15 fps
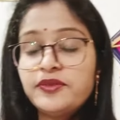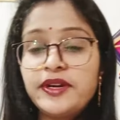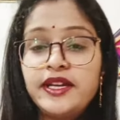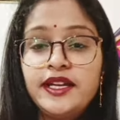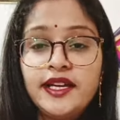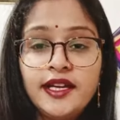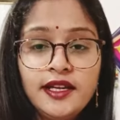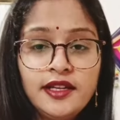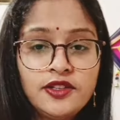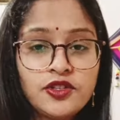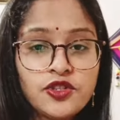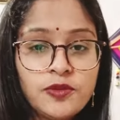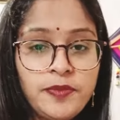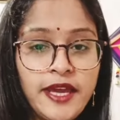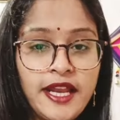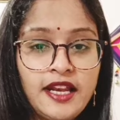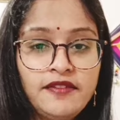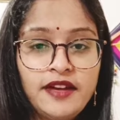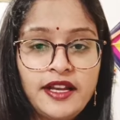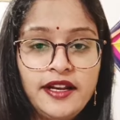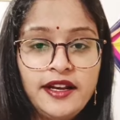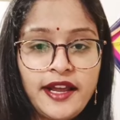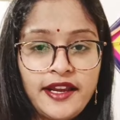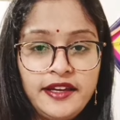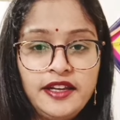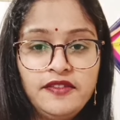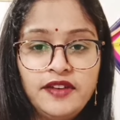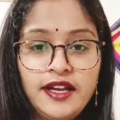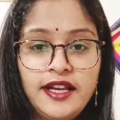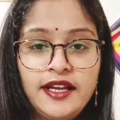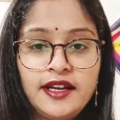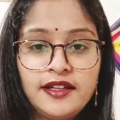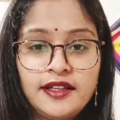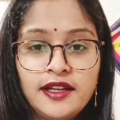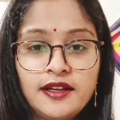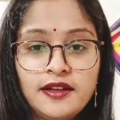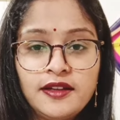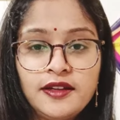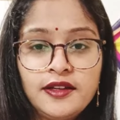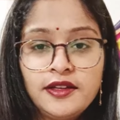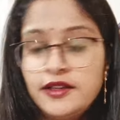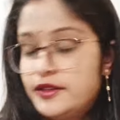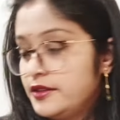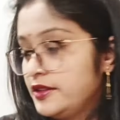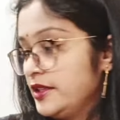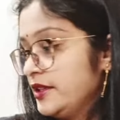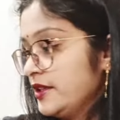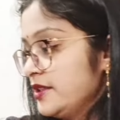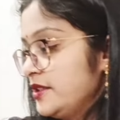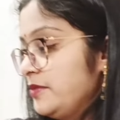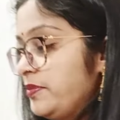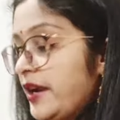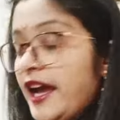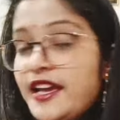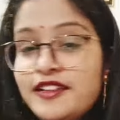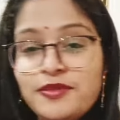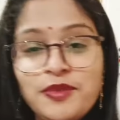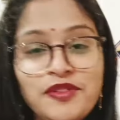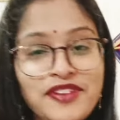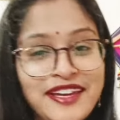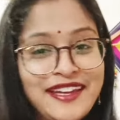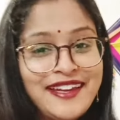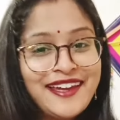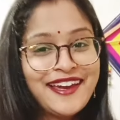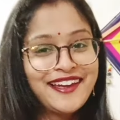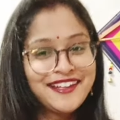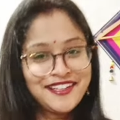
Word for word: वही है जो पहले वाले लाइनिंग वाले का था ठीक है जी प्राइस भी वही है